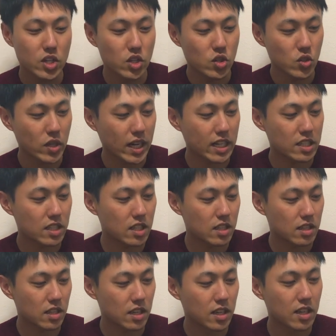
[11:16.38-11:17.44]
いう感じで
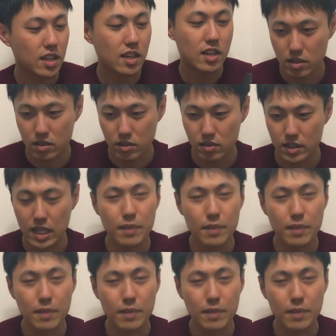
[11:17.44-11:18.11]
すねうん、